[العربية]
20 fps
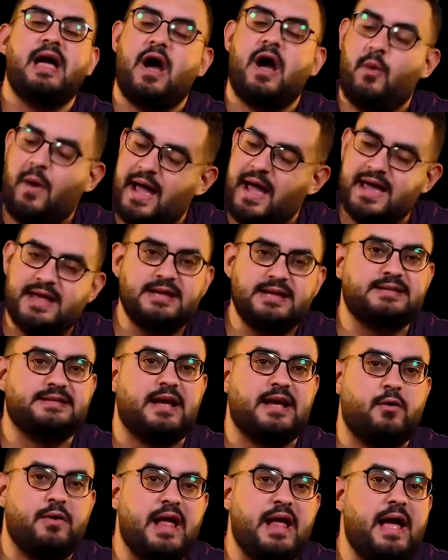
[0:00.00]
او حارس
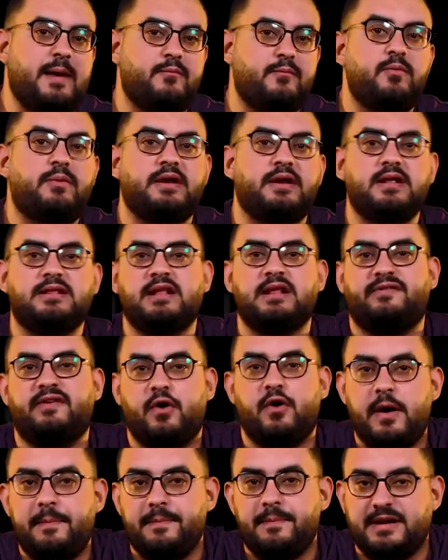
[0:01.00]
او لاعب ممكن يطلع في
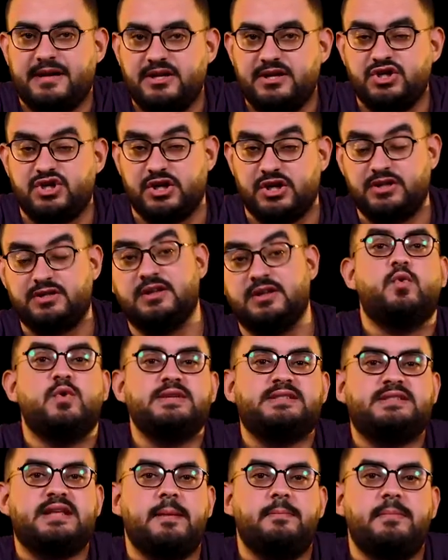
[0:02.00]
اوقات بكلين شيت
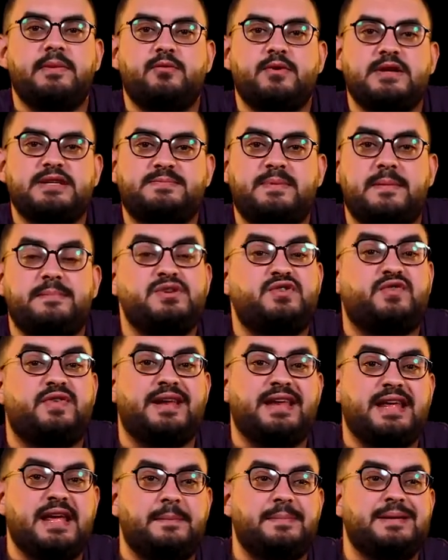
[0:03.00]
وستهم بالمناسبه مش
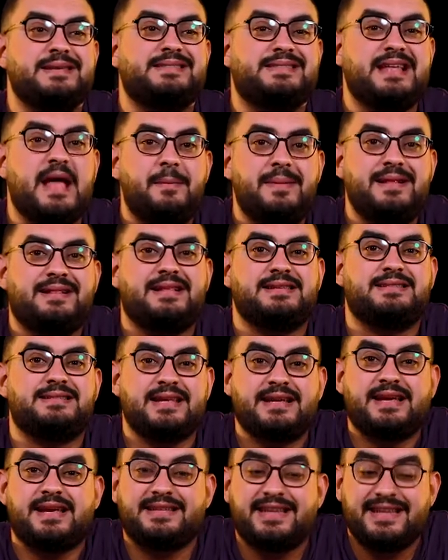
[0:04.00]
فريق بيستقبل
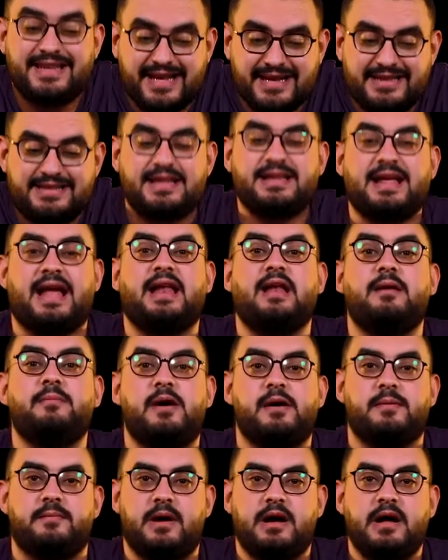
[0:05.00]
تسديدات كتير جدا على
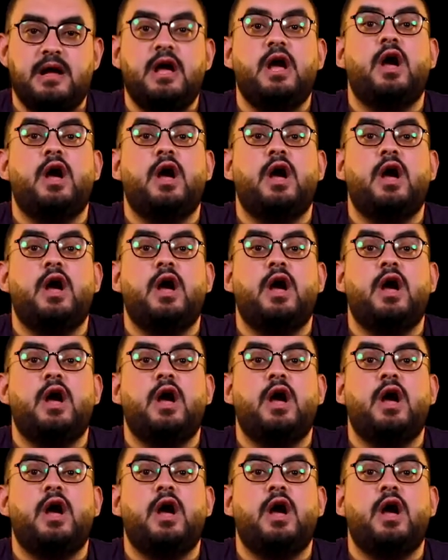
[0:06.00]
المرمى